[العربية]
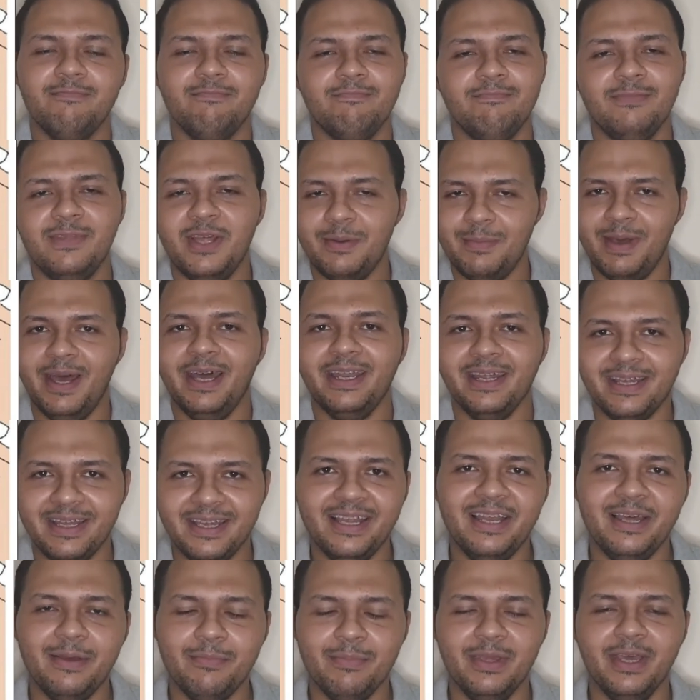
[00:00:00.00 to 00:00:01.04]
ده معنى
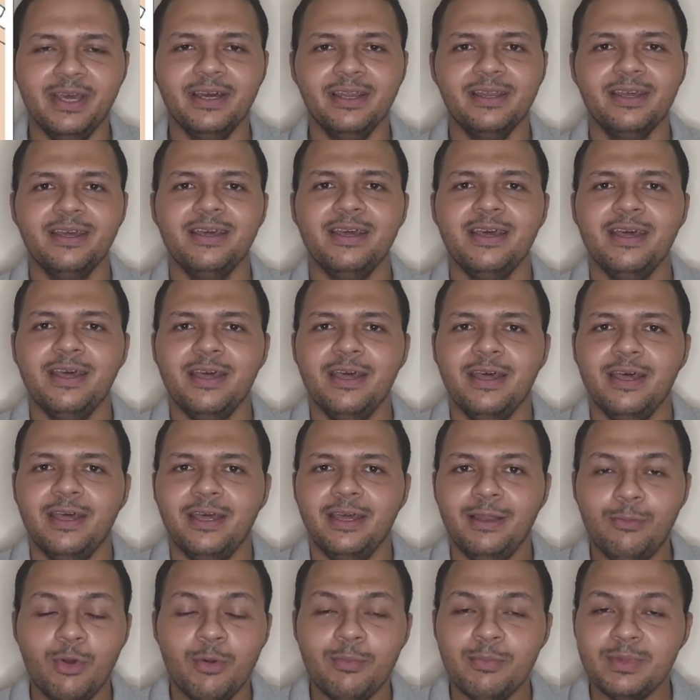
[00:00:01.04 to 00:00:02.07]
الكلام يعني
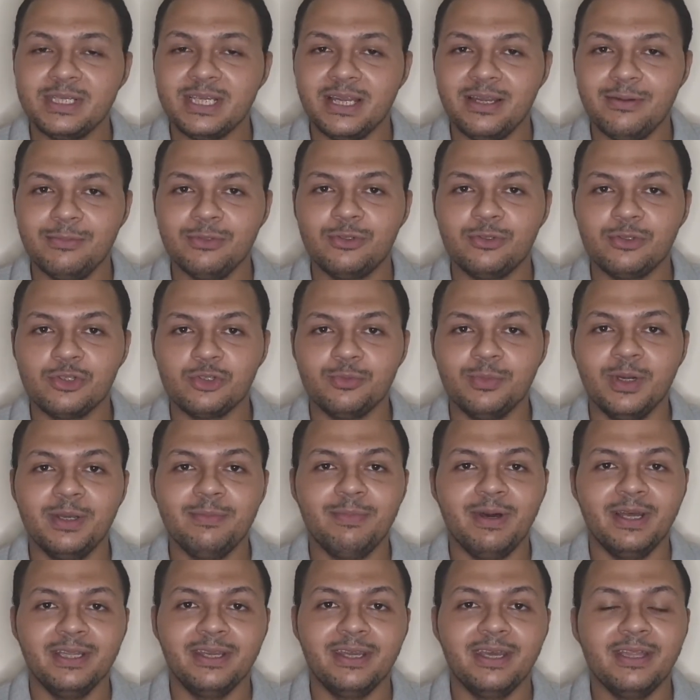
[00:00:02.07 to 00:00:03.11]
المهم سلام الترجمان
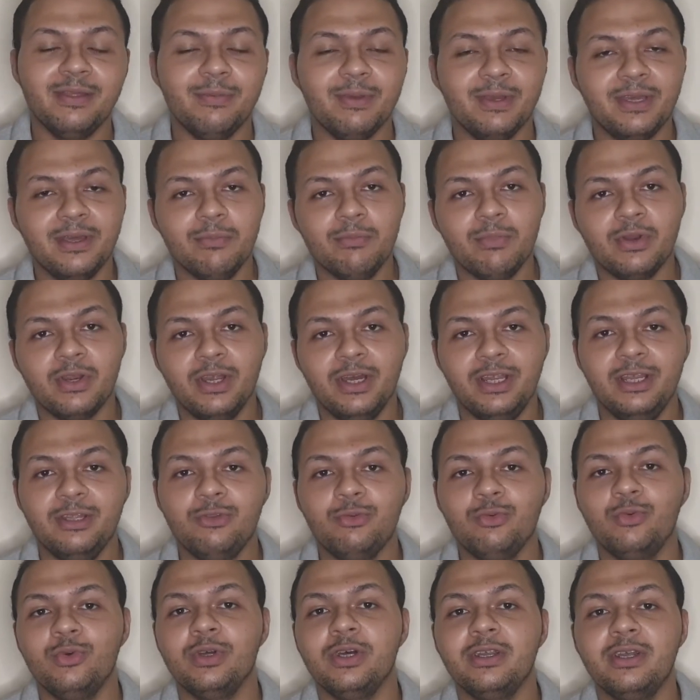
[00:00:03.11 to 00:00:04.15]
بعد كده بيكمل رحلته
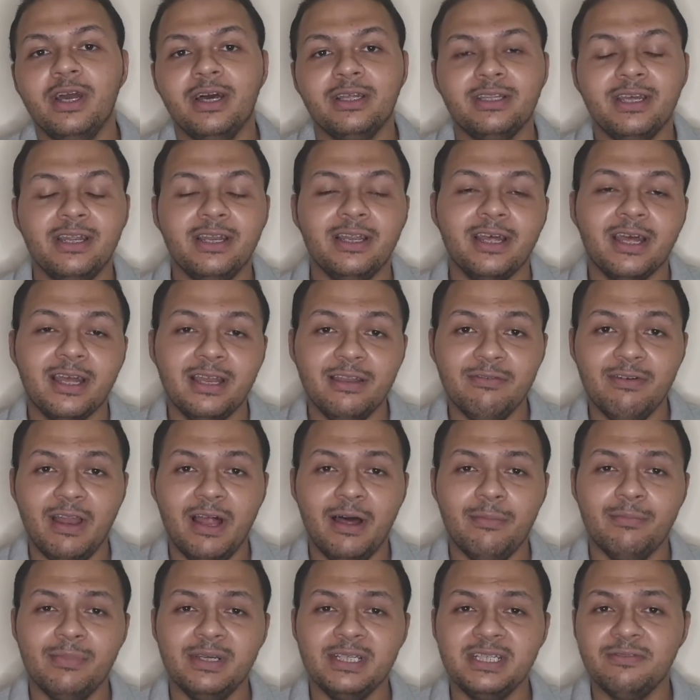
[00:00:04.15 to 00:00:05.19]
ويرجع تاني للخليفه
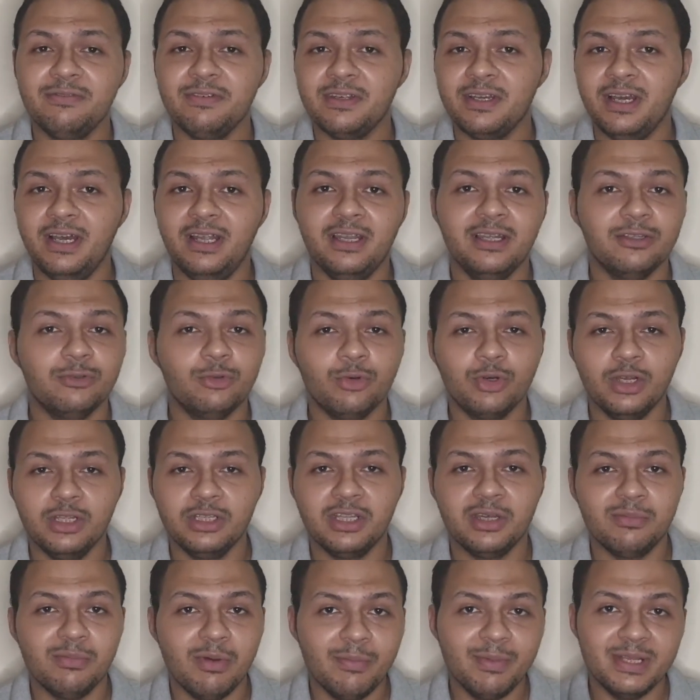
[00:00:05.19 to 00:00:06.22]
العباسي في رحله
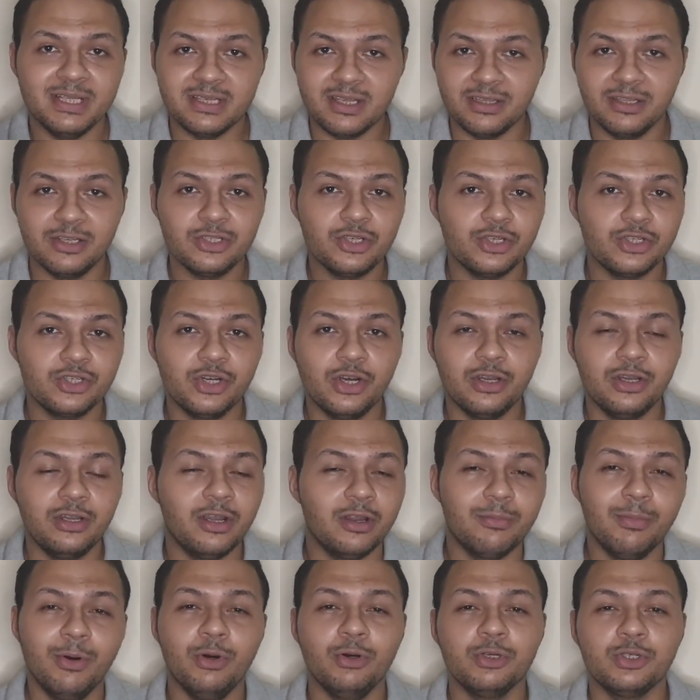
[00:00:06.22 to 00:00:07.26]
تقدر ما بين 16 شهر ل
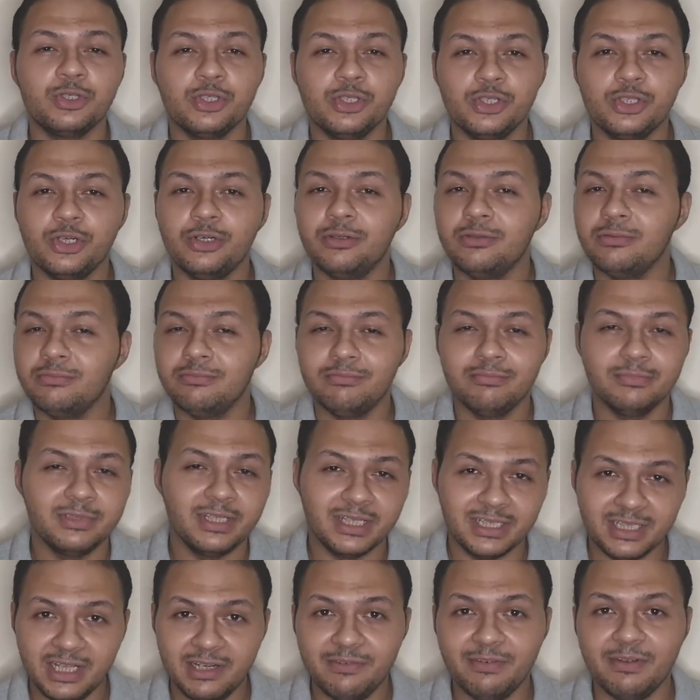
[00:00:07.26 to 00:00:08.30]
24 شهر
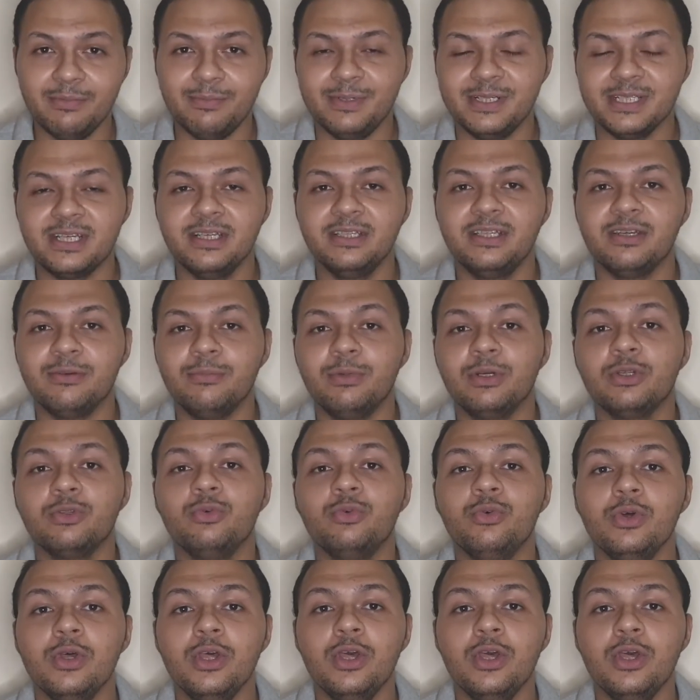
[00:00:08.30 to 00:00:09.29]
بتختلف المصادر برضه